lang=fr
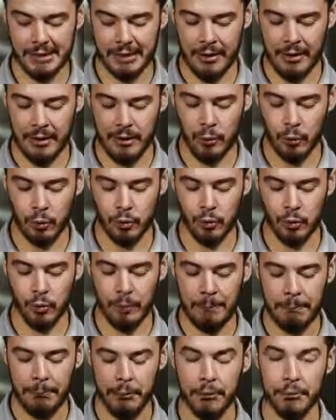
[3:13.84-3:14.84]
à 1 contre
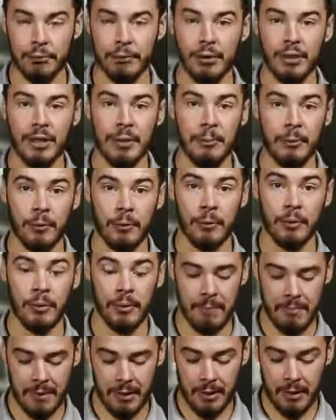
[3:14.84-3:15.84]
le PUC
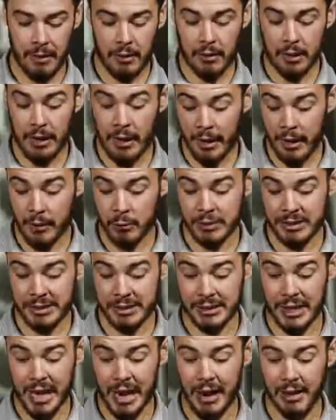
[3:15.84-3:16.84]
Volleyball. Là
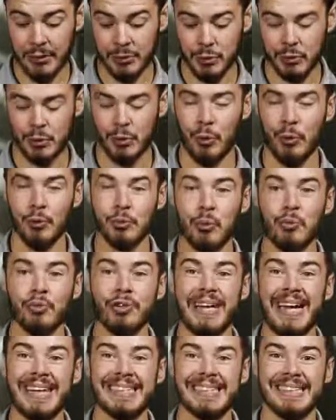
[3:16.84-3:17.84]
aussi, Arne se
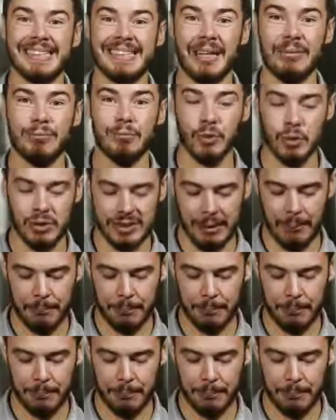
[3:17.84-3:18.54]
retrouve quatrième de sa